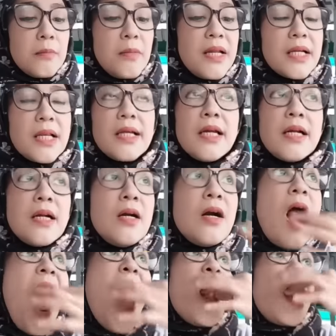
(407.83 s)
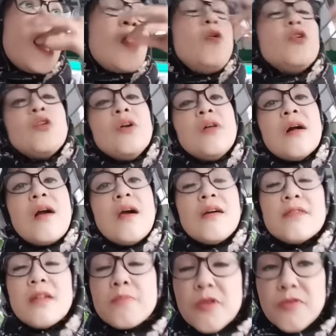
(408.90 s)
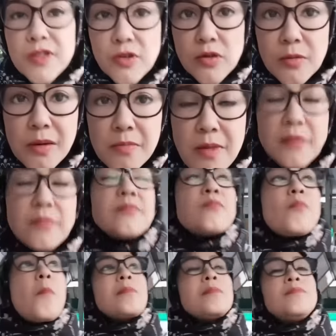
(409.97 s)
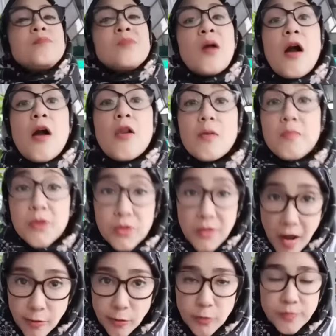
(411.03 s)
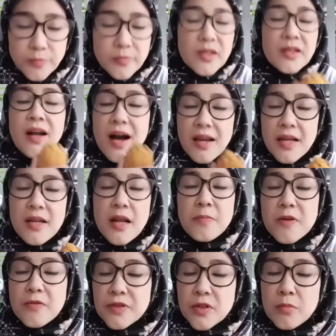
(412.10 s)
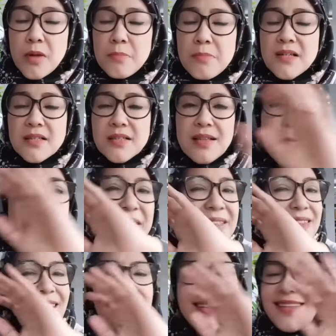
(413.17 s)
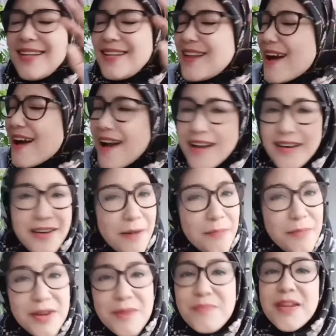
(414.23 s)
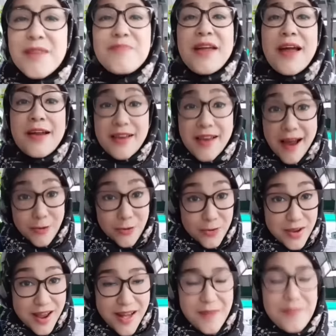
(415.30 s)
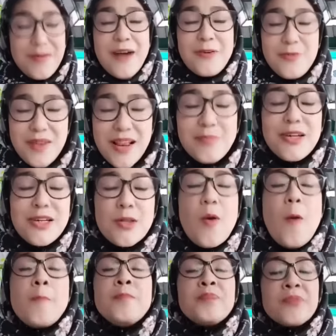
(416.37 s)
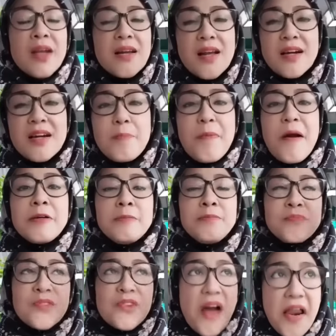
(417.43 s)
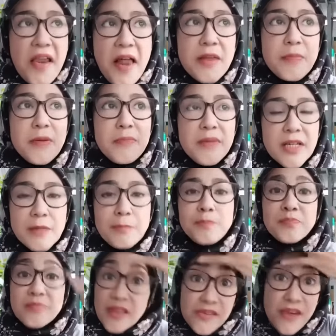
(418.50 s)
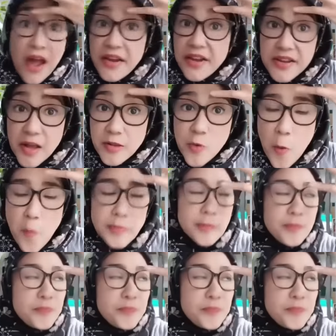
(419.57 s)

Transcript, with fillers: Balik lagi ke fotonya Gala dan Profesor Bambang. Kalau menurut aku, Gala dan Profesor Bambang sama sekali tidak ada mirip-miripnya. Ini aku ya, aku bilang gitu. Karena kenapa? Gala lebih mirip dahinya tuh